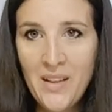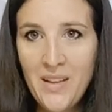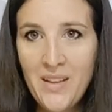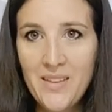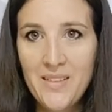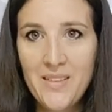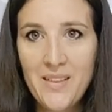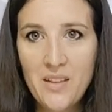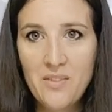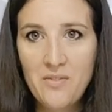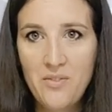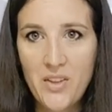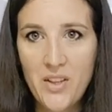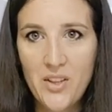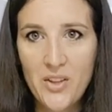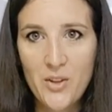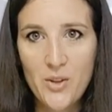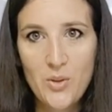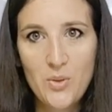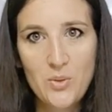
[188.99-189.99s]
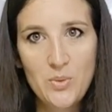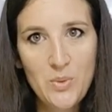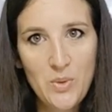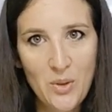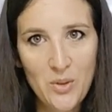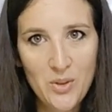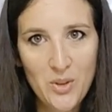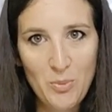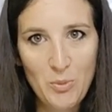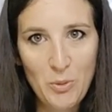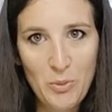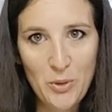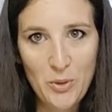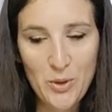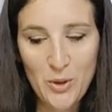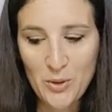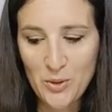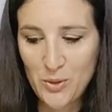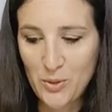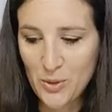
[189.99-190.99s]
davvero un ottimo
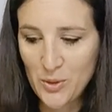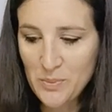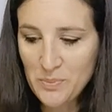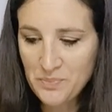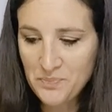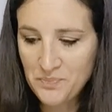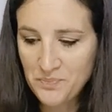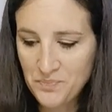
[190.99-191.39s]
prodotto.